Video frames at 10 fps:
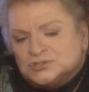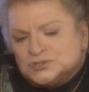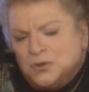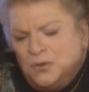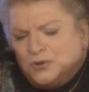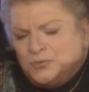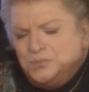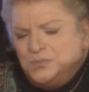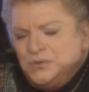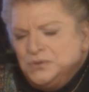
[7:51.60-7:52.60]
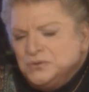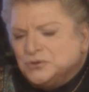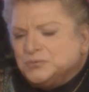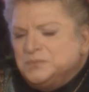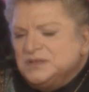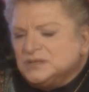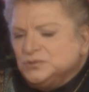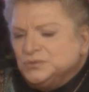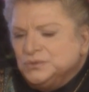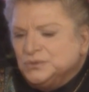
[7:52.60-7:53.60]
çok büyük
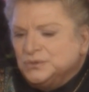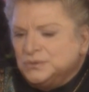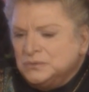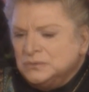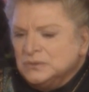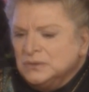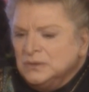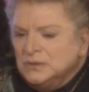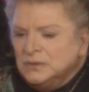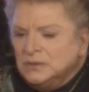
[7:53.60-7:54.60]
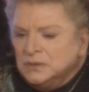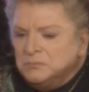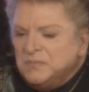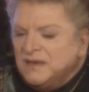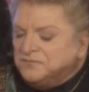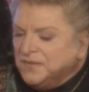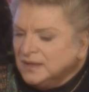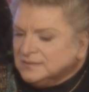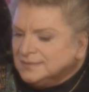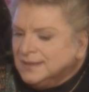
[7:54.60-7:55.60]
bir duygu,
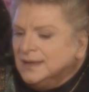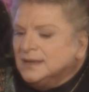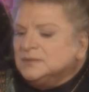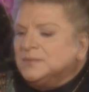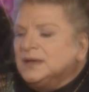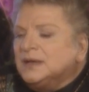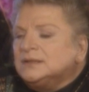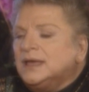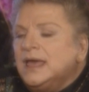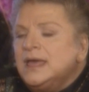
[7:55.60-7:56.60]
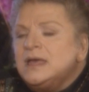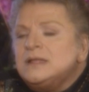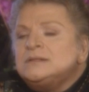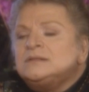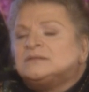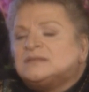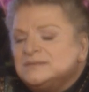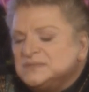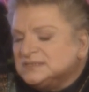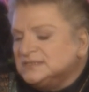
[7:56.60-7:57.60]
menfaate dayanmayan en
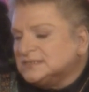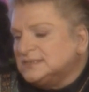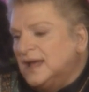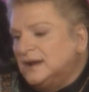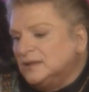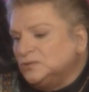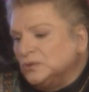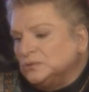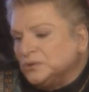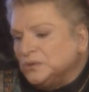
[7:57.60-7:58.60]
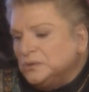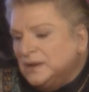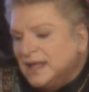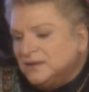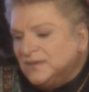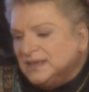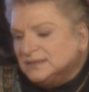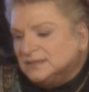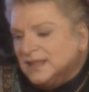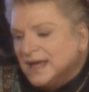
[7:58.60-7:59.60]
temiz hislerle dolu günler ve
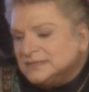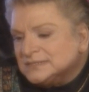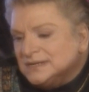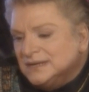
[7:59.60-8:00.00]
yıllar